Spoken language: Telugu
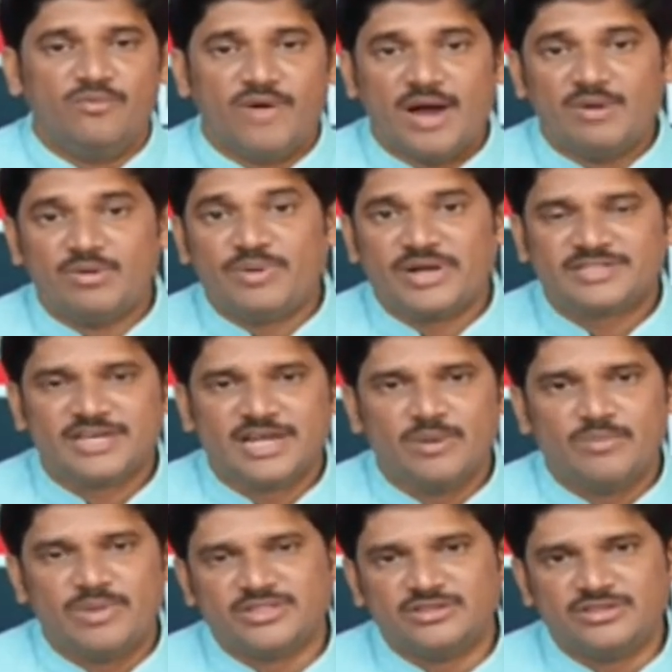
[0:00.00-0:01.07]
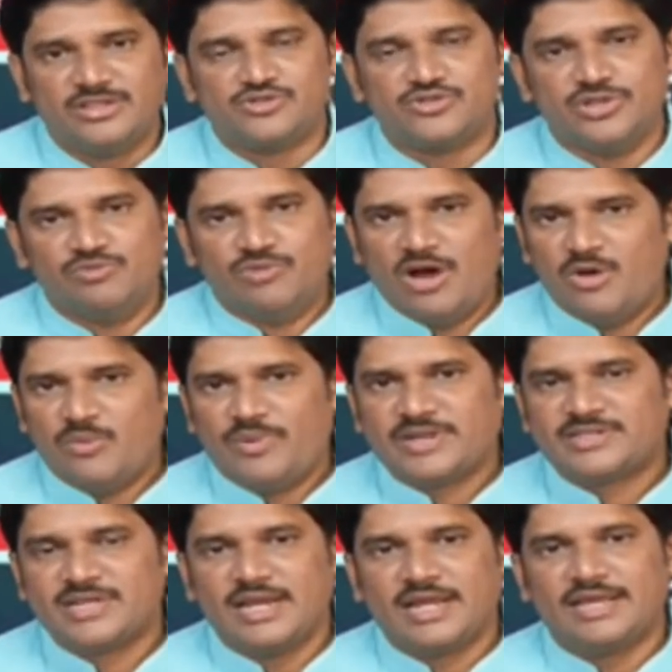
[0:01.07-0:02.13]
వామపక్షాల మద్దతు తీసుకుంది
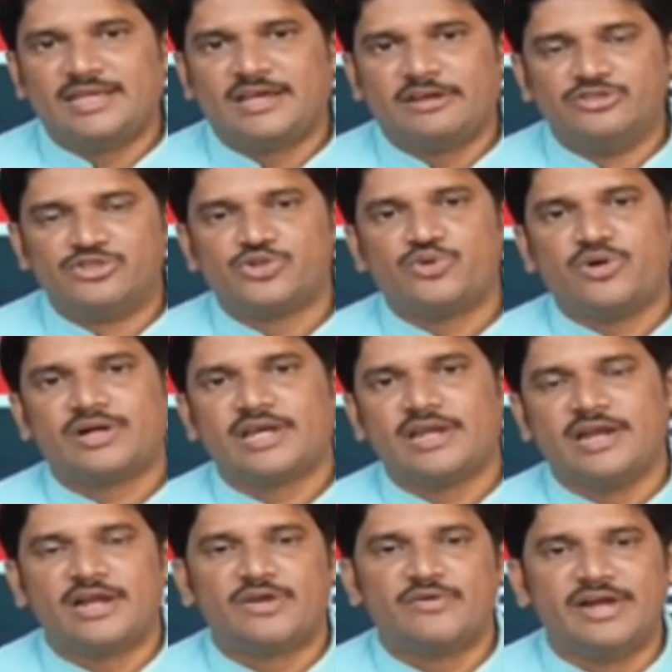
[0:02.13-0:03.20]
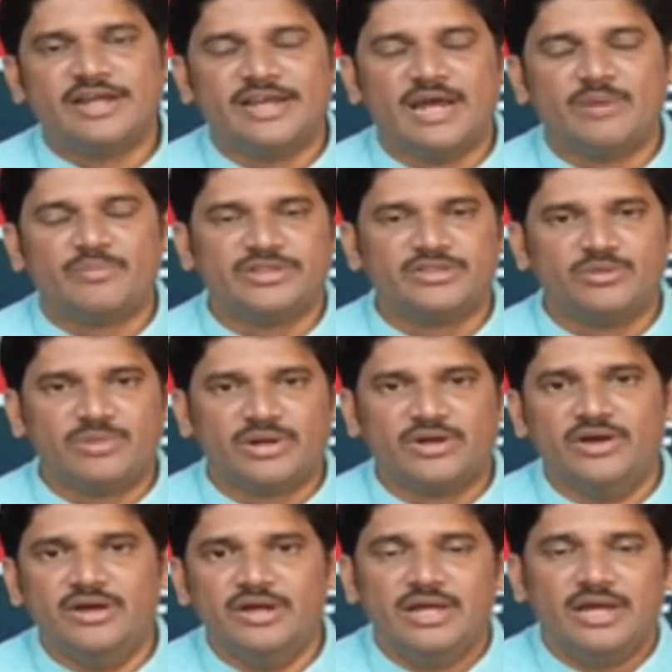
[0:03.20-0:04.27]
వామపక్షాలకు అది కంచుకోట అనేటువంటి నేపథ్యం
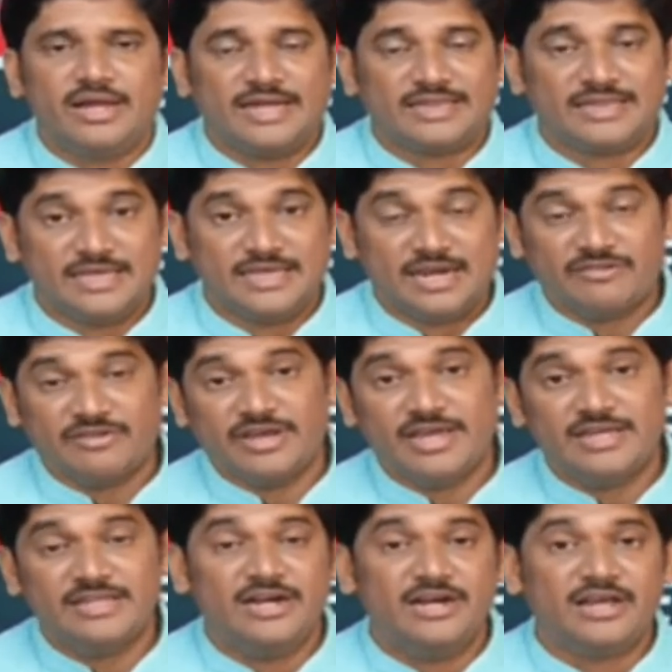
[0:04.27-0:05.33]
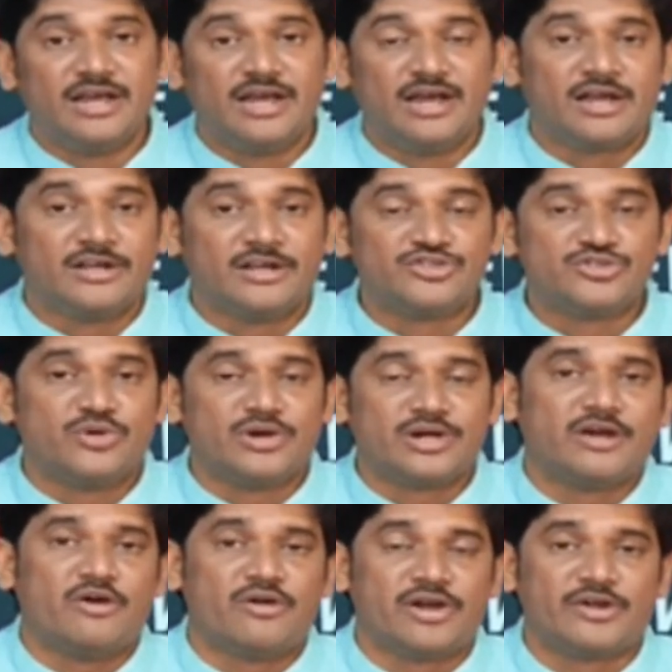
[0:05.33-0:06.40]
మనం గత ఇరవై ఐదేళ్లుగా
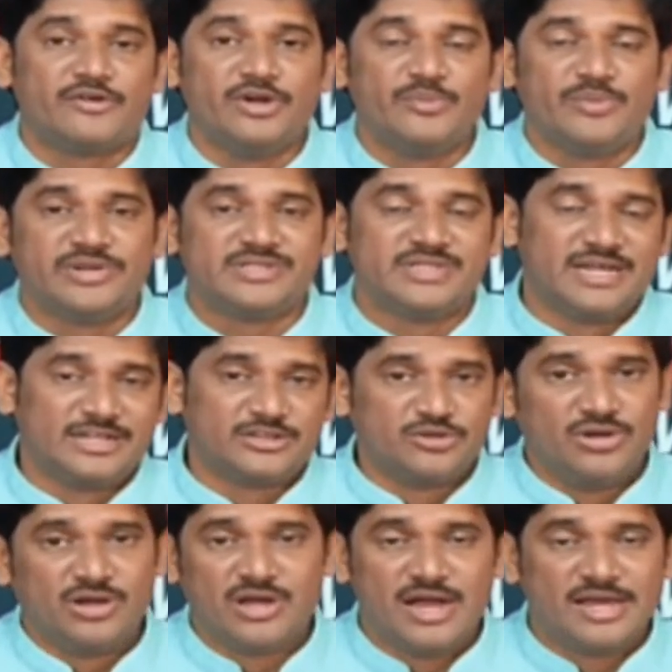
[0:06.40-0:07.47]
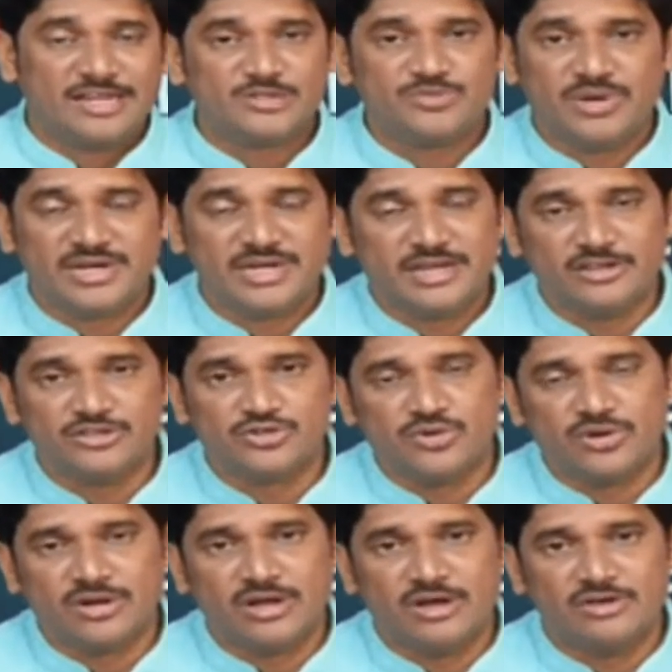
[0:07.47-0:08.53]
కంచుకోటగా ఉన్నటువంటి పరిస్థితి గతంలో కాంగ్రెస్ పార్టీ
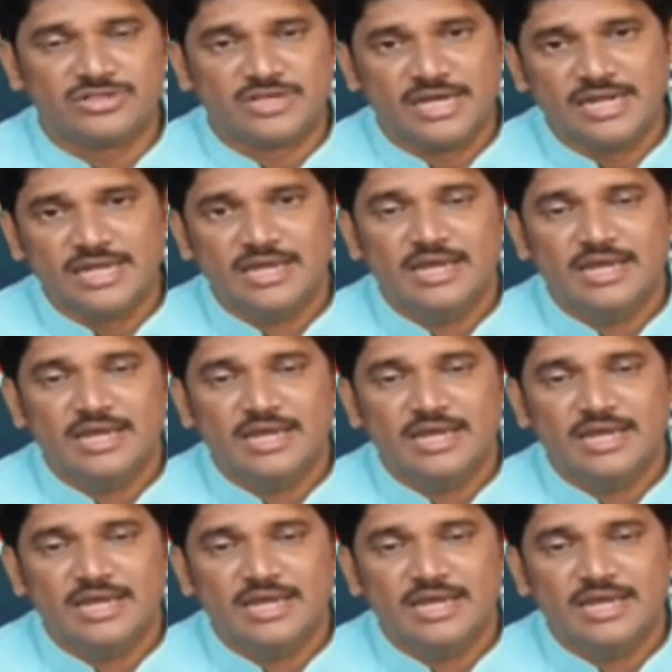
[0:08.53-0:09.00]
కంచుకోట కావచ్చు కానీ